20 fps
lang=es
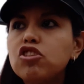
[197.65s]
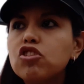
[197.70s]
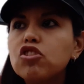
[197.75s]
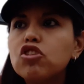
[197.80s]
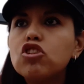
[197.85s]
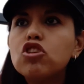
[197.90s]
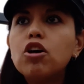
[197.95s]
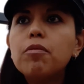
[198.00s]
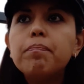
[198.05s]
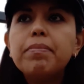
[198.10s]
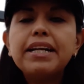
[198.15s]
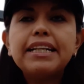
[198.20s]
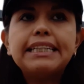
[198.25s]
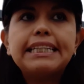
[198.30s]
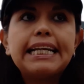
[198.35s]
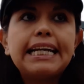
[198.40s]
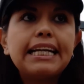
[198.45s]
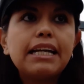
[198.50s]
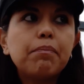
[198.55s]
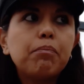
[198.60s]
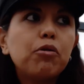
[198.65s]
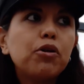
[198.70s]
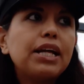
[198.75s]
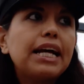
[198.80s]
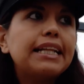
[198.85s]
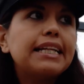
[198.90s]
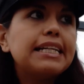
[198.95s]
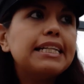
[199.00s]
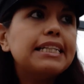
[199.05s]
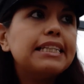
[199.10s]
Yo no pensé en que
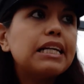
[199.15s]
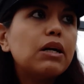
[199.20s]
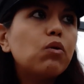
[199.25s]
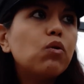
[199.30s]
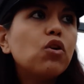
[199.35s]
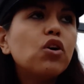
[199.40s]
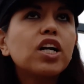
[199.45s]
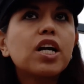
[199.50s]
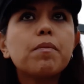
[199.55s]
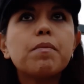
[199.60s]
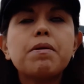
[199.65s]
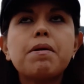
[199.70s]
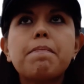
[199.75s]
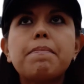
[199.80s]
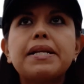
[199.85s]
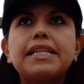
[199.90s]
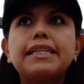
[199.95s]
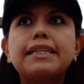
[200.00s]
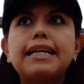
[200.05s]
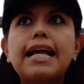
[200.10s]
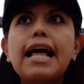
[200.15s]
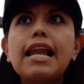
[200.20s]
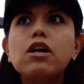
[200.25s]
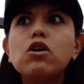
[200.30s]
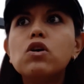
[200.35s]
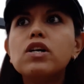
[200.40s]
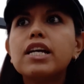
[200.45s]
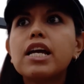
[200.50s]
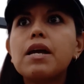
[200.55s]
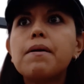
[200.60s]
podía ser inseguro, en que me iba a pasar
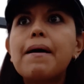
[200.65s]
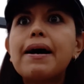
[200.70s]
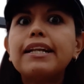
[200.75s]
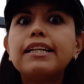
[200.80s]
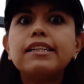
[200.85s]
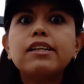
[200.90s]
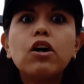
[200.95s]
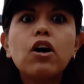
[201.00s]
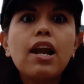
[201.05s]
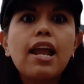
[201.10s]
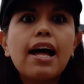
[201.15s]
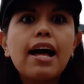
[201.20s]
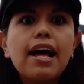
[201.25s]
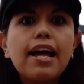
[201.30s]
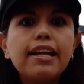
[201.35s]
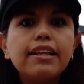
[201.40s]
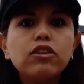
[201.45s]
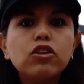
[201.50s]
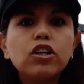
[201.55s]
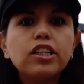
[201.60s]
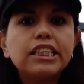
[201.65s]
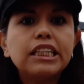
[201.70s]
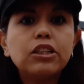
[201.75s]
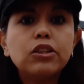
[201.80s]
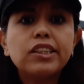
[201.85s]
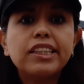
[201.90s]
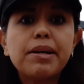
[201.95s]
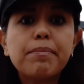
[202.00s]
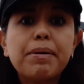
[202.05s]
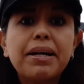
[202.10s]
algo, en que iba sola, en todos
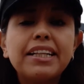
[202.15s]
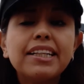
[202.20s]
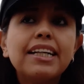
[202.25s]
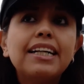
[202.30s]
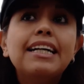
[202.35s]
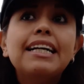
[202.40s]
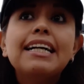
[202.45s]
esos temas.